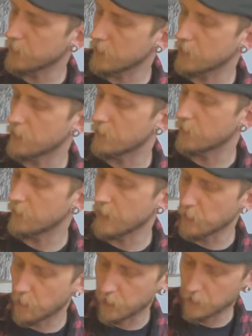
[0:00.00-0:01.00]
oder
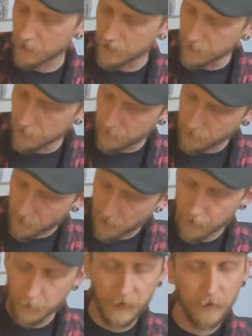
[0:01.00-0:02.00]
Weber produziert,
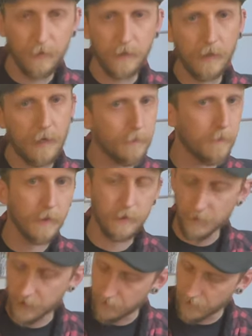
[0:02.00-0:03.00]
Artback vertreibt
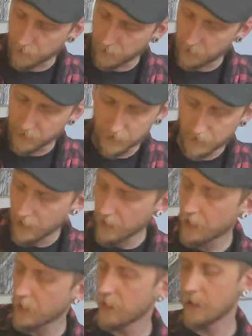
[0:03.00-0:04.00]
mit, macht Werbung mit.
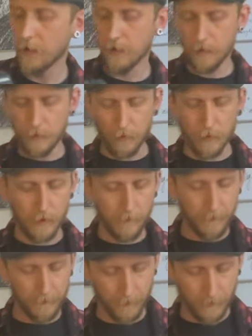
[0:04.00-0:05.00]
Ja,
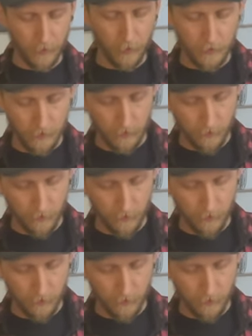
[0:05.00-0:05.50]
kostet